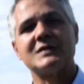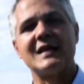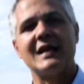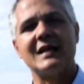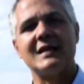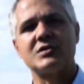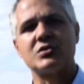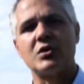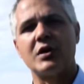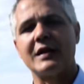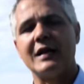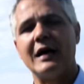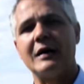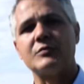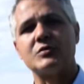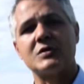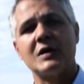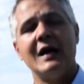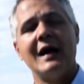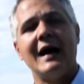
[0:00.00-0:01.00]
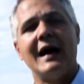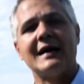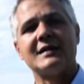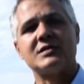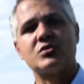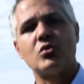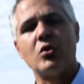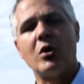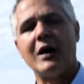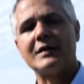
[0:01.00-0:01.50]
selecionamos
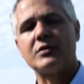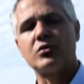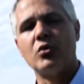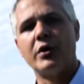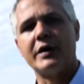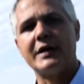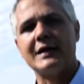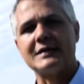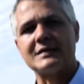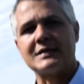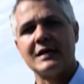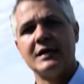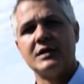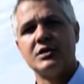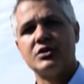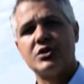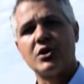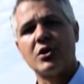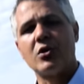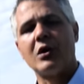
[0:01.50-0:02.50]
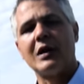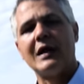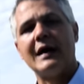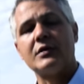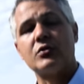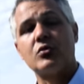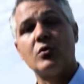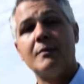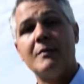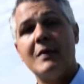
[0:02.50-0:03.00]
as doadoras
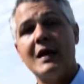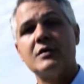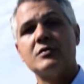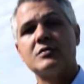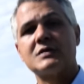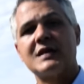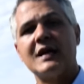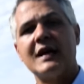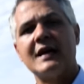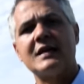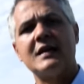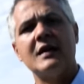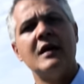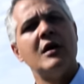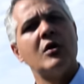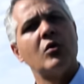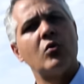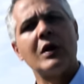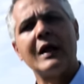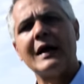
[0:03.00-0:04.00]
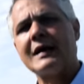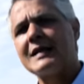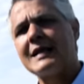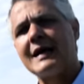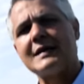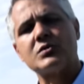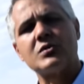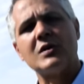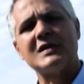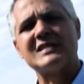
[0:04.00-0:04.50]
girolando meio sangue com
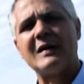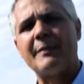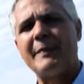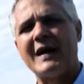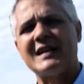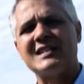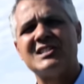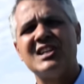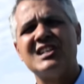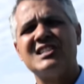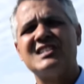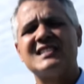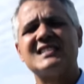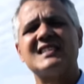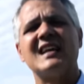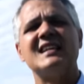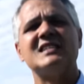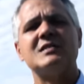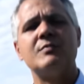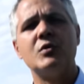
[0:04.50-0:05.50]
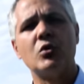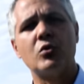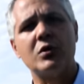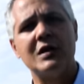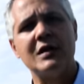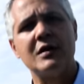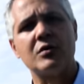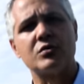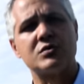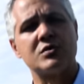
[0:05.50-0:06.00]
lactações a partir de 6 mil
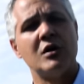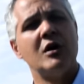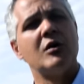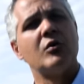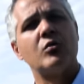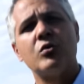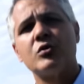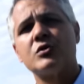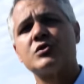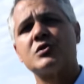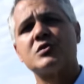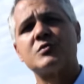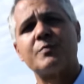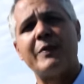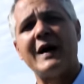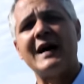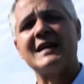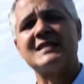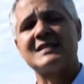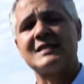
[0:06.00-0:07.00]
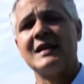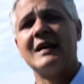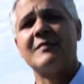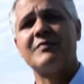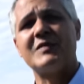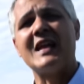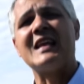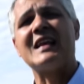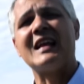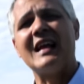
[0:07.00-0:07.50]
quilos, cujos pais
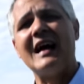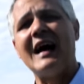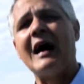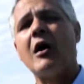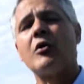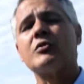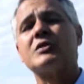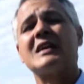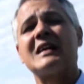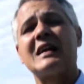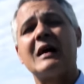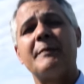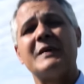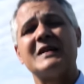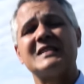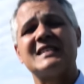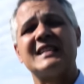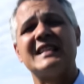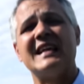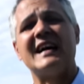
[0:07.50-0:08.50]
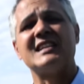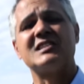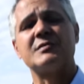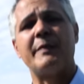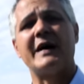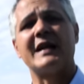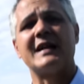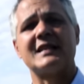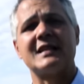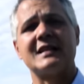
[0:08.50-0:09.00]
têm alta capacidade
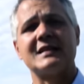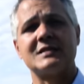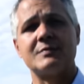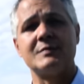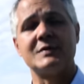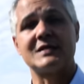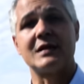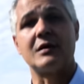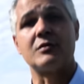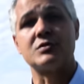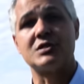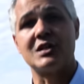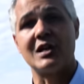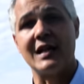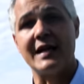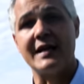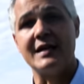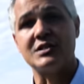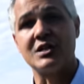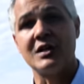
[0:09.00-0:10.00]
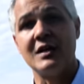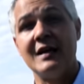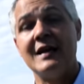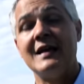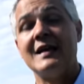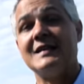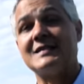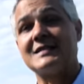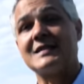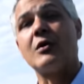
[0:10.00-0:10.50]
para transmissão de leite.
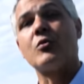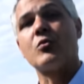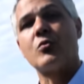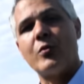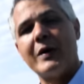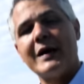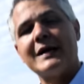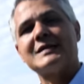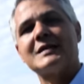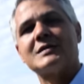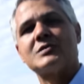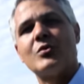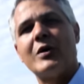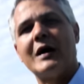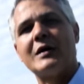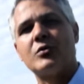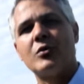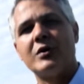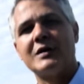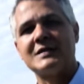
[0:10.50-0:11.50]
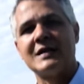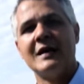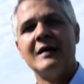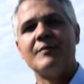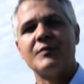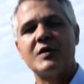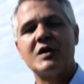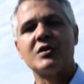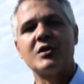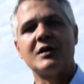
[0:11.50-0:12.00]
E são com essas doadoras
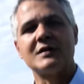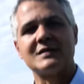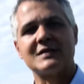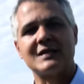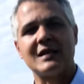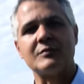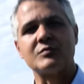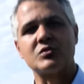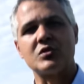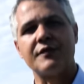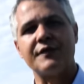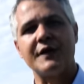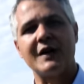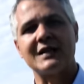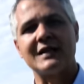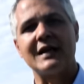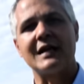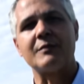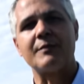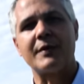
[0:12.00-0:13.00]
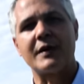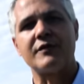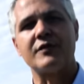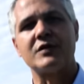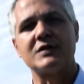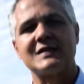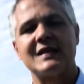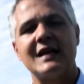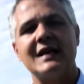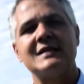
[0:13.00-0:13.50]
que nós estamos ofertando para
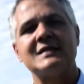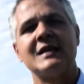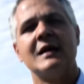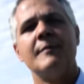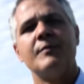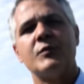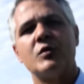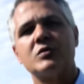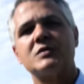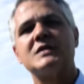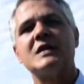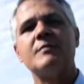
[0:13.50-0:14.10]
vocês os